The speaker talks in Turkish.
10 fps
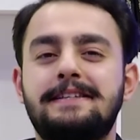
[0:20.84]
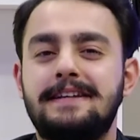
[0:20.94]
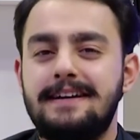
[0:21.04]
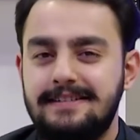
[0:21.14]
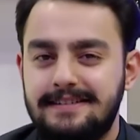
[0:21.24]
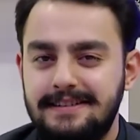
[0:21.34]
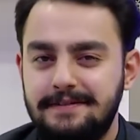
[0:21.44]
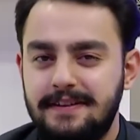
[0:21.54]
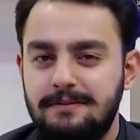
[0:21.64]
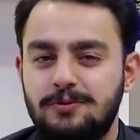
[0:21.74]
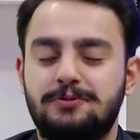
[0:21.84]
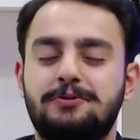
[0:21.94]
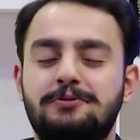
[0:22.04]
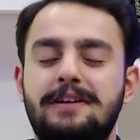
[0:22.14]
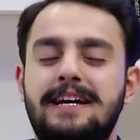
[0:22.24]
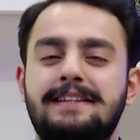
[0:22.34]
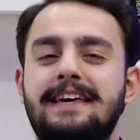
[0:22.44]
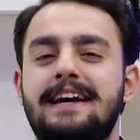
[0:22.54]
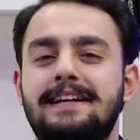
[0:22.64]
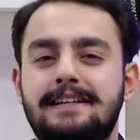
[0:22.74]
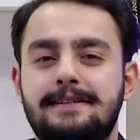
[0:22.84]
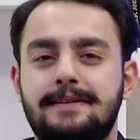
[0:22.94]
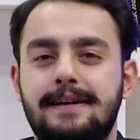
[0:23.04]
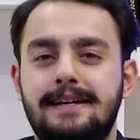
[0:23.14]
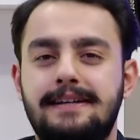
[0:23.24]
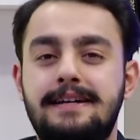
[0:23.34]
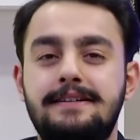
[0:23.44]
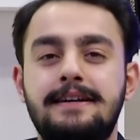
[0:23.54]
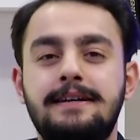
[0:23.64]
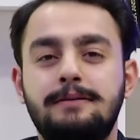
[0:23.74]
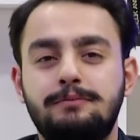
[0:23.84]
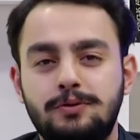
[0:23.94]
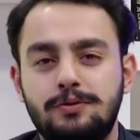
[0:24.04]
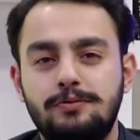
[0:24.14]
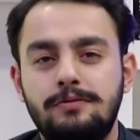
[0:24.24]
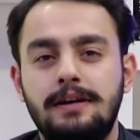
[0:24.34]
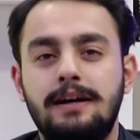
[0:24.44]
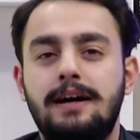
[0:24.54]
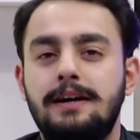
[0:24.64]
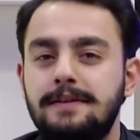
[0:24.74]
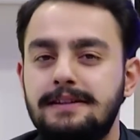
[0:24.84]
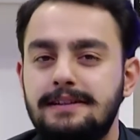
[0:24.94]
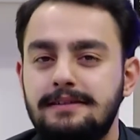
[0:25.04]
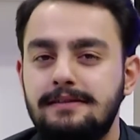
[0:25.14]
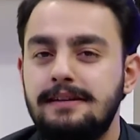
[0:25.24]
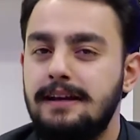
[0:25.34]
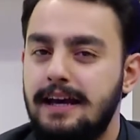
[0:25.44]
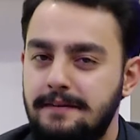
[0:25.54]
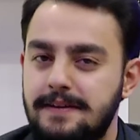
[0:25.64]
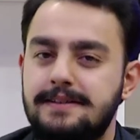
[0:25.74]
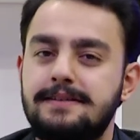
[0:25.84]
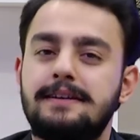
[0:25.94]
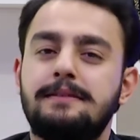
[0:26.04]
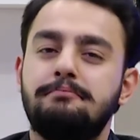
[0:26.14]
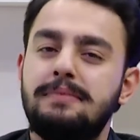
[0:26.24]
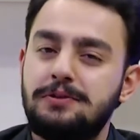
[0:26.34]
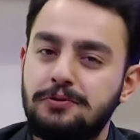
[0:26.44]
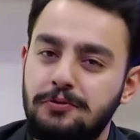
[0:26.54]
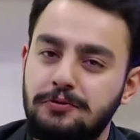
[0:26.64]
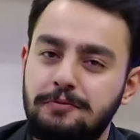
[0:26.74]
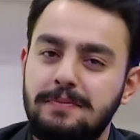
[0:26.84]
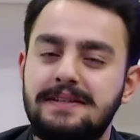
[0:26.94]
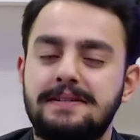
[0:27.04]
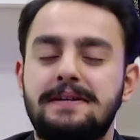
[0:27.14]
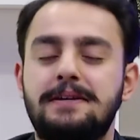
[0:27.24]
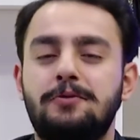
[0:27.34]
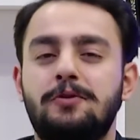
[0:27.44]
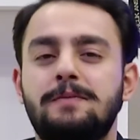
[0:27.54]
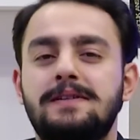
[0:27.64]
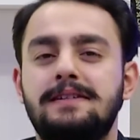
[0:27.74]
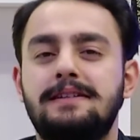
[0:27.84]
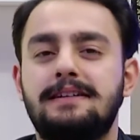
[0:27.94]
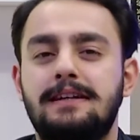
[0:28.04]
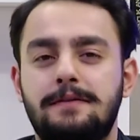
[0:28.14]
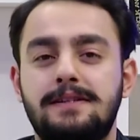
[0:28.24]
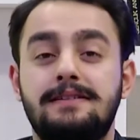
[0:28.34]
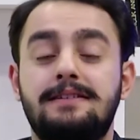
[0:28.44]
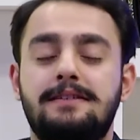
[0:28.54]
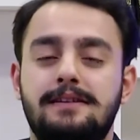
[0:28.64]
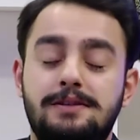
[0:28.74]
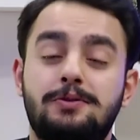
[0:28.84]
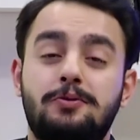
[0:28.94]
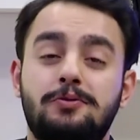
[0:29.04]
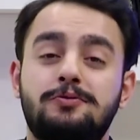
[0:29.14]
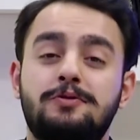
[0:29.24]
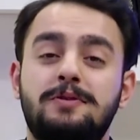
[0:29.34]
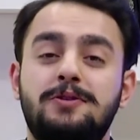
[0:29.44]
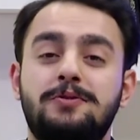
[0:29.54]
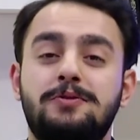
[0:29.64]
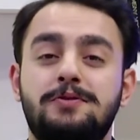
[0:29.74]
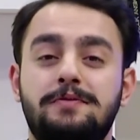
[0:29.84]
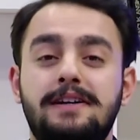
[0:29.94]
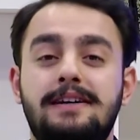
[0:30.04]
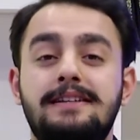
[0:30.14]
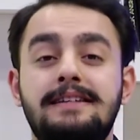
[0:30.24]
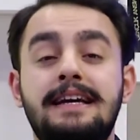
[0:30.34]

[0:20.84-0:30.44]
sağlıklı ve mutlu günler değerli izleyenler. Bugün havaların evet bir soğuk bir sıcak olmasıyla kafasının karışık olduğunu biliyoruz. Fakat